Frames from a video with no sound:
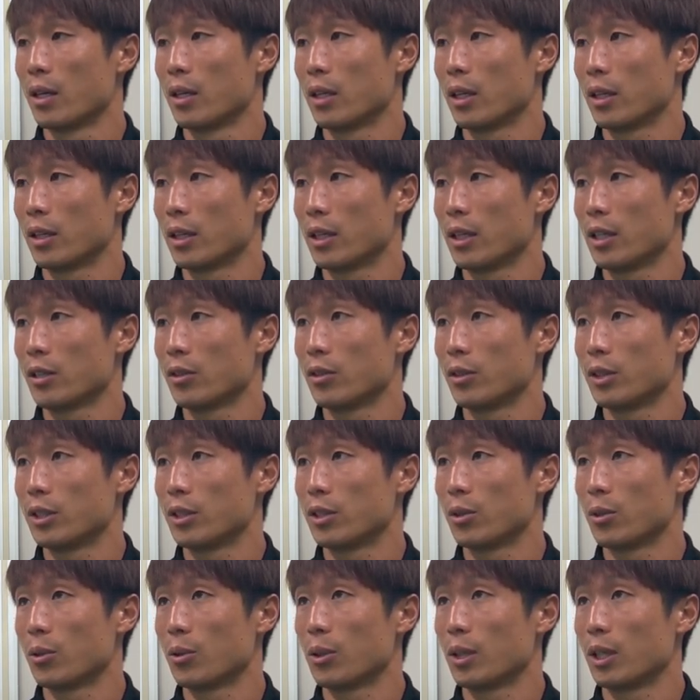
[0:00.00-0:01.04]
やっていく
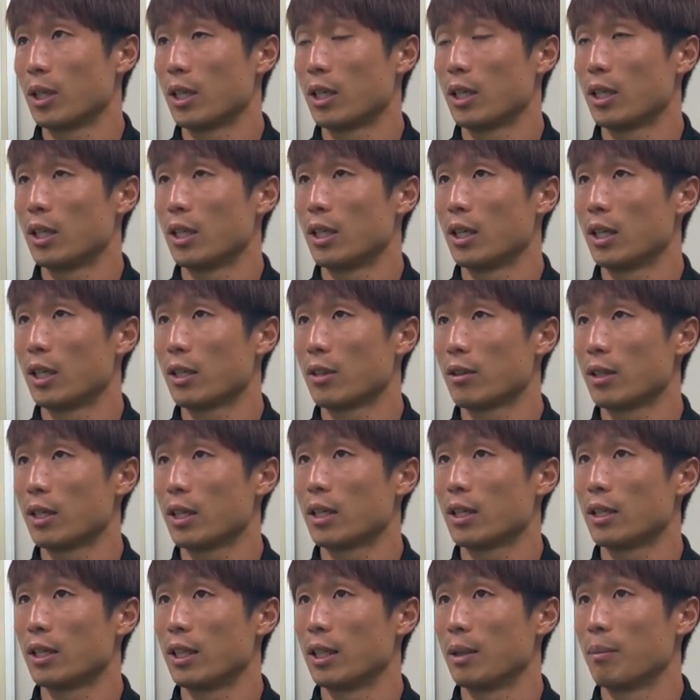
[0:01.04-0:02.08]
必要がある
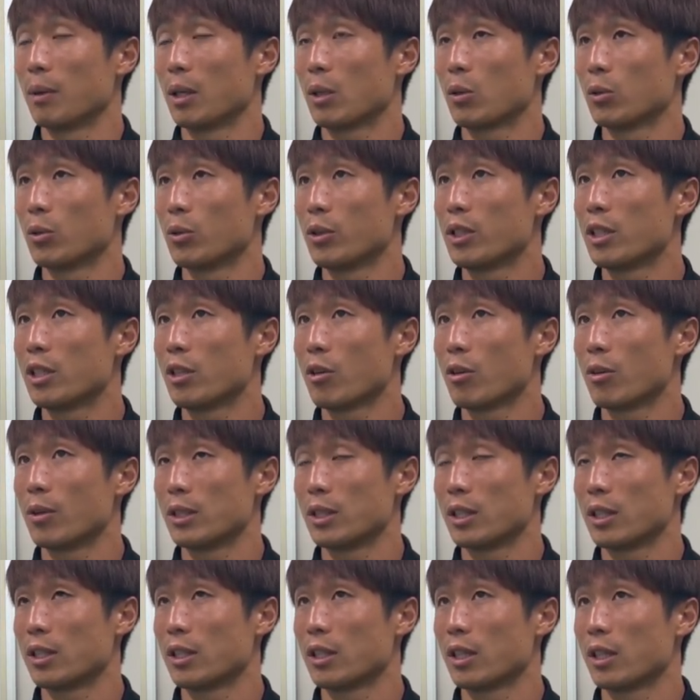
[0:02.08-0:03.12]
中で、まあ、この勢いは
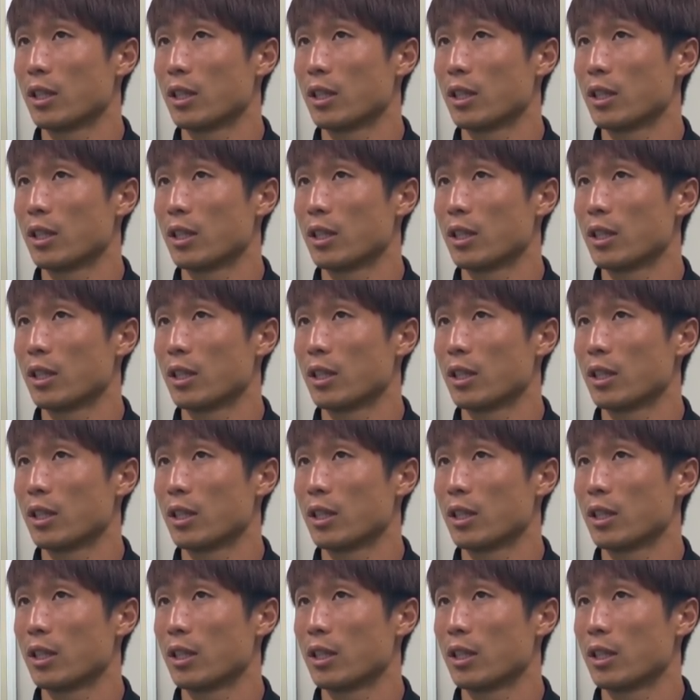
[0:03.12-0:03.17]
絶